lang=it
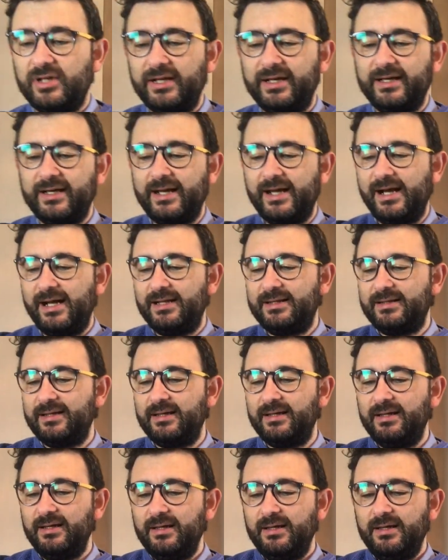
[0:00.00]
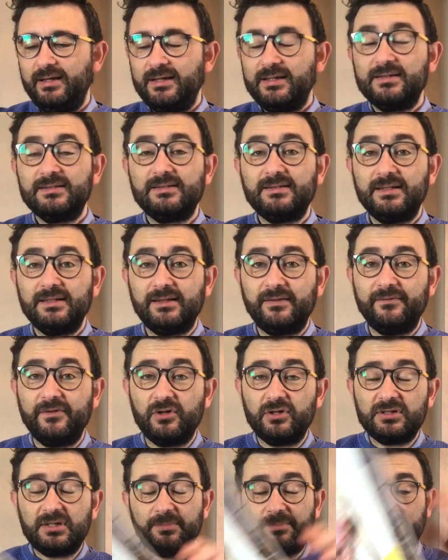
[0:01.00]
ricreate
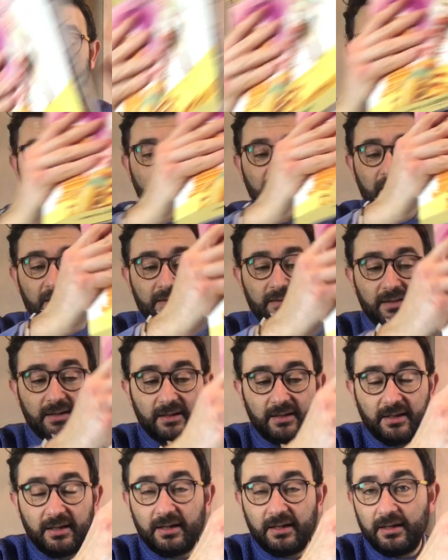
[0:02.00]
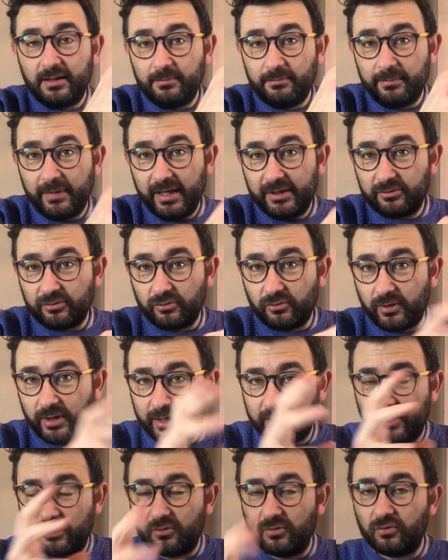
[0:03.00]
davvero sapientemente il metodo
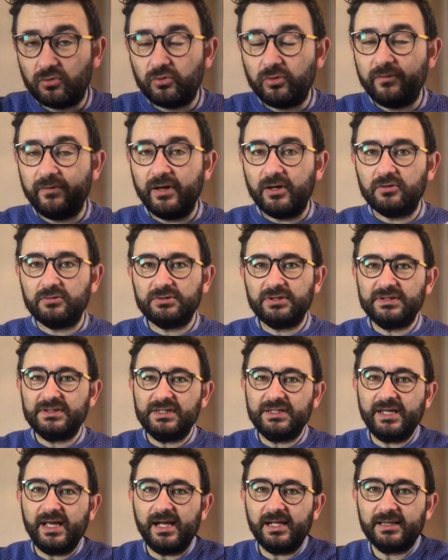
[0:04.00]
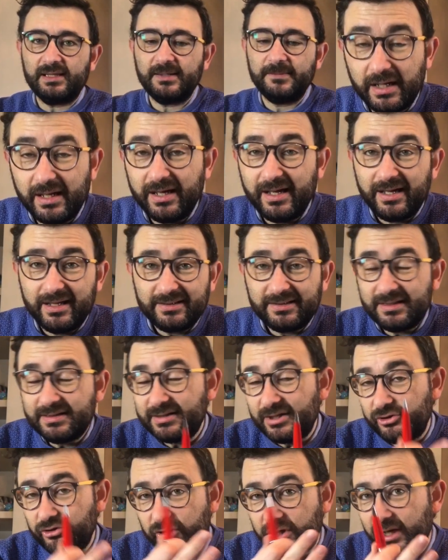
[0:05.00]
anche con cui vengono disegnate.
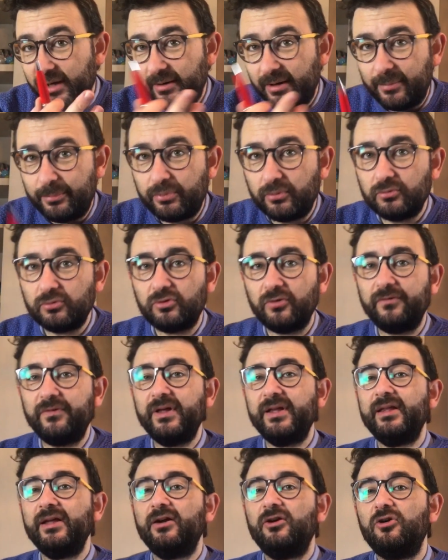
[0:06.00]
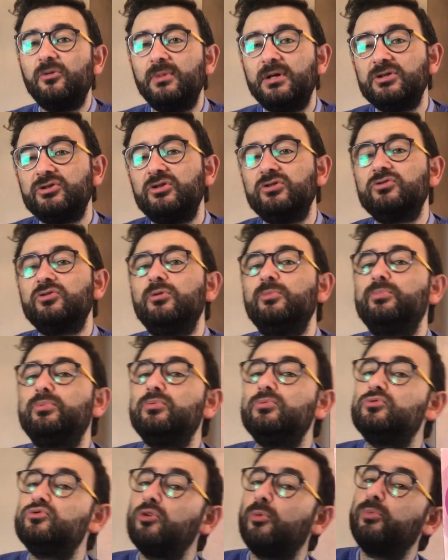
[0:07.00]
Disegno che appunto vede come al solito
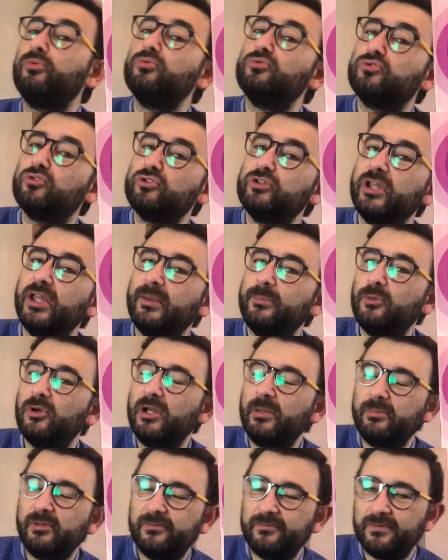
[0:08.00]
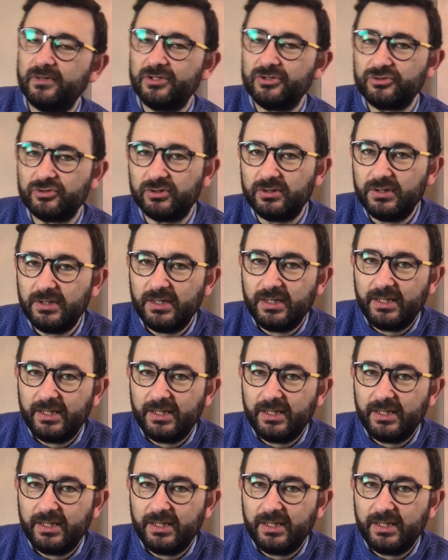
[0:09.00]
il suo punto debole, a mio avviso,